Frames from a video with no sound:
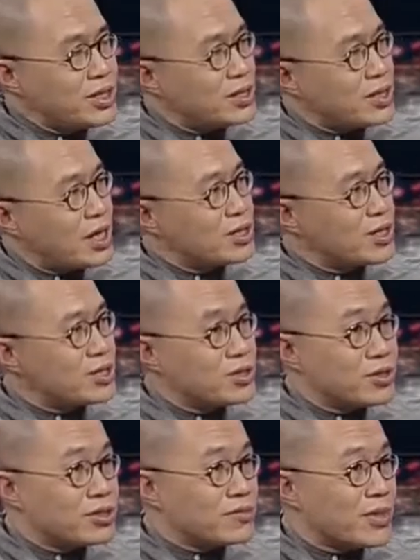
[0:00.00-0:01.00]
简单，这是
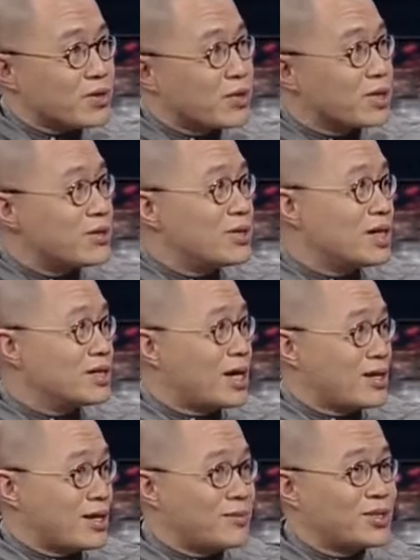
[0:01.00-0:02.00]
就是美国的共和
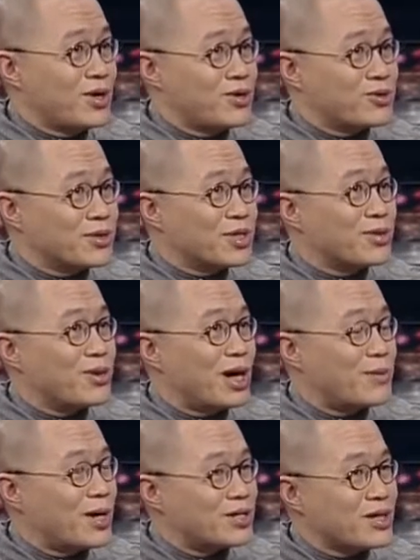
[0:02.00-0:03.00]
党，他们就老说这
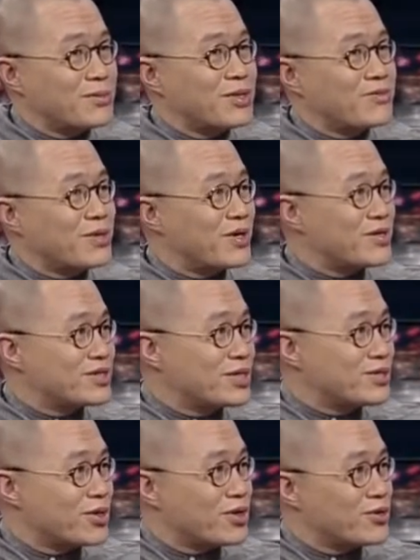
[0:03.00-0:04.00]
话嘛，他们那边的
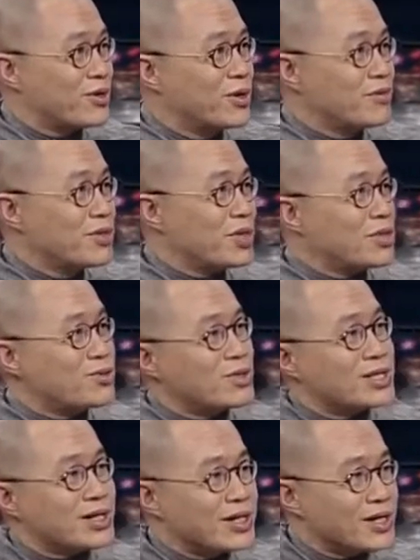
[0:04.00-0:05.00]
人就老说，比如他举
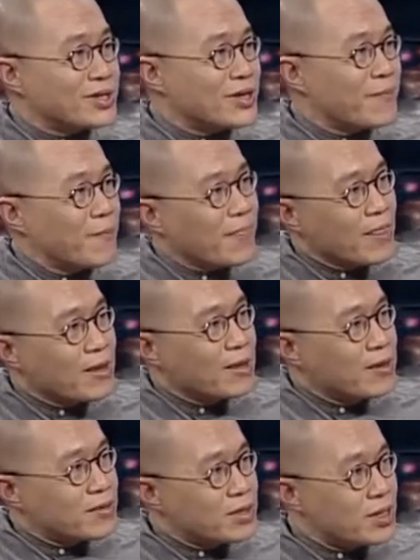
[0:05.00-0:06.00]
几个例子，
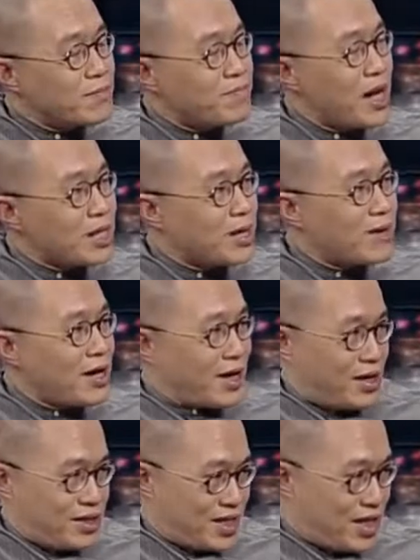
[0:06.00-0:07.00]
你巴拿马
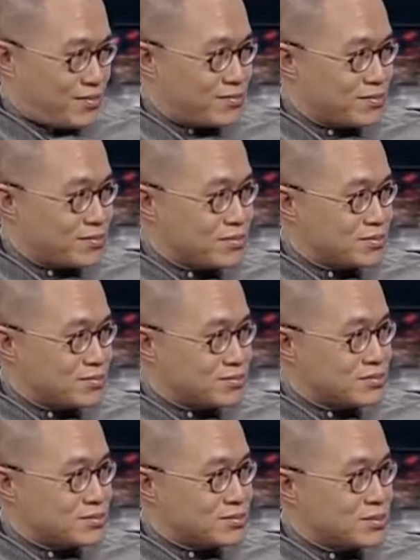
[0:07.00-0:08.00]
海峡，
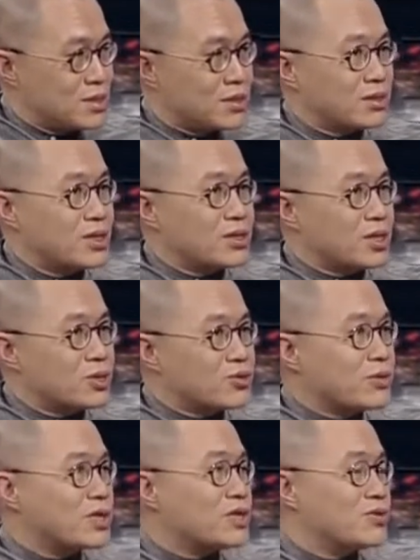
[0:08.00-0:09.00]
你这个
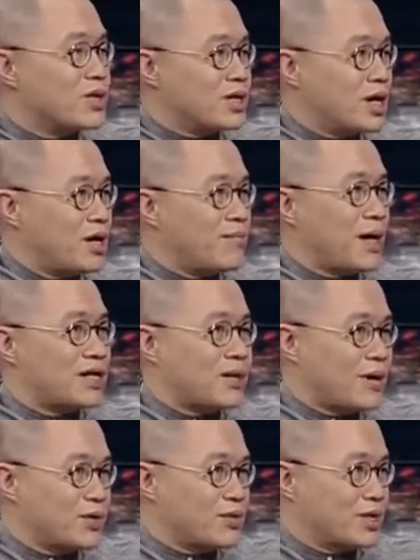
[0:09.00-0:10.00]
苏伊士运河，巴拿
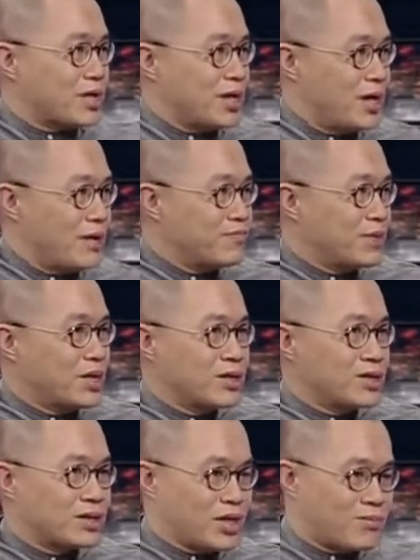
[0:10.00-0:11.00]
马运河。
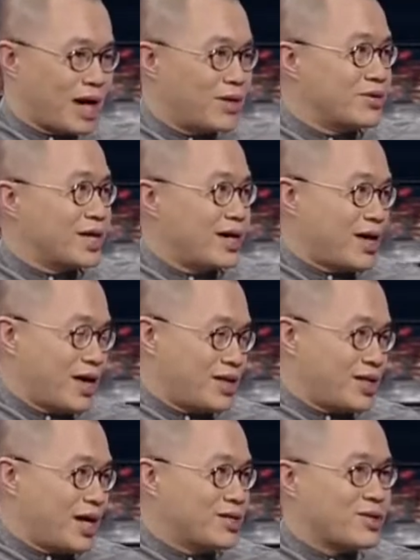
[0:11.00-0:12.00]
这个马六甲海
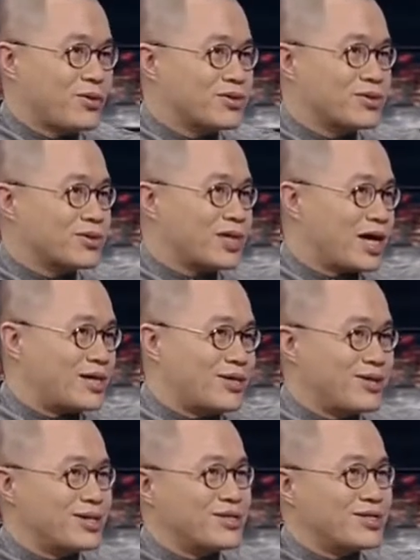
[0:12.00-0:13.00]
峡，这过去都是海
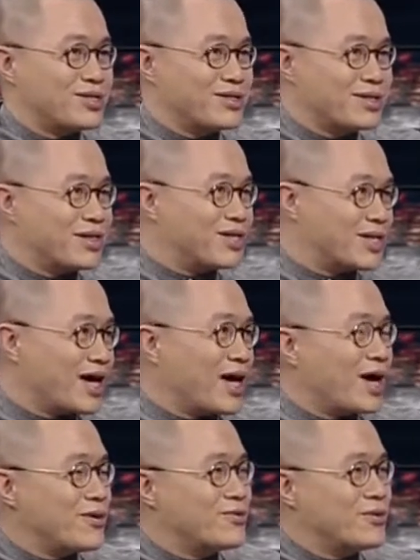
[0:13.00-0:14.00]
盗横行的那几个
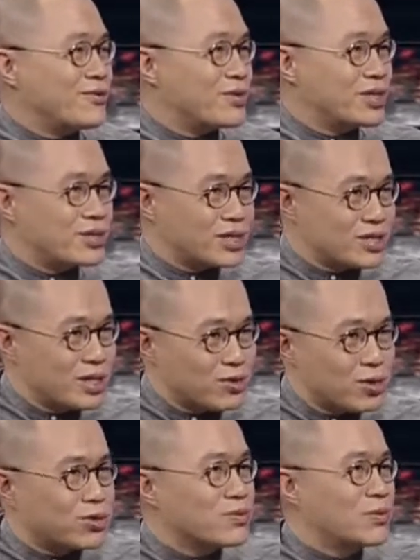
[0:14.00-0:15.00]
海域，或者世界
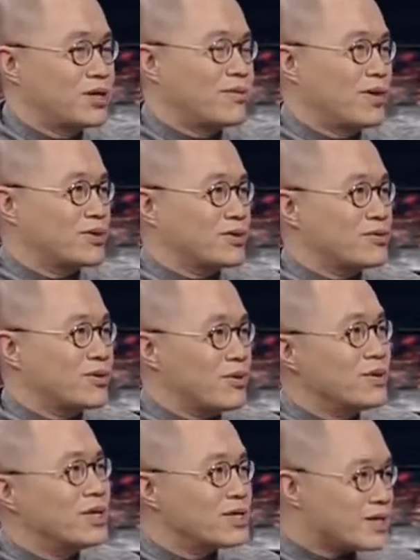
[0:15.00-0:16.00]
最重要的贸易通
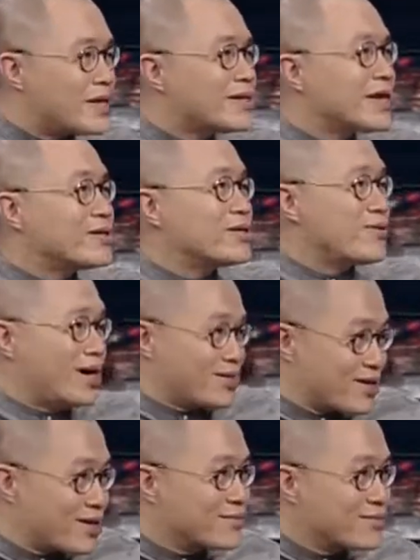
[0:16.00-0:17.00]
口，谁在那管着？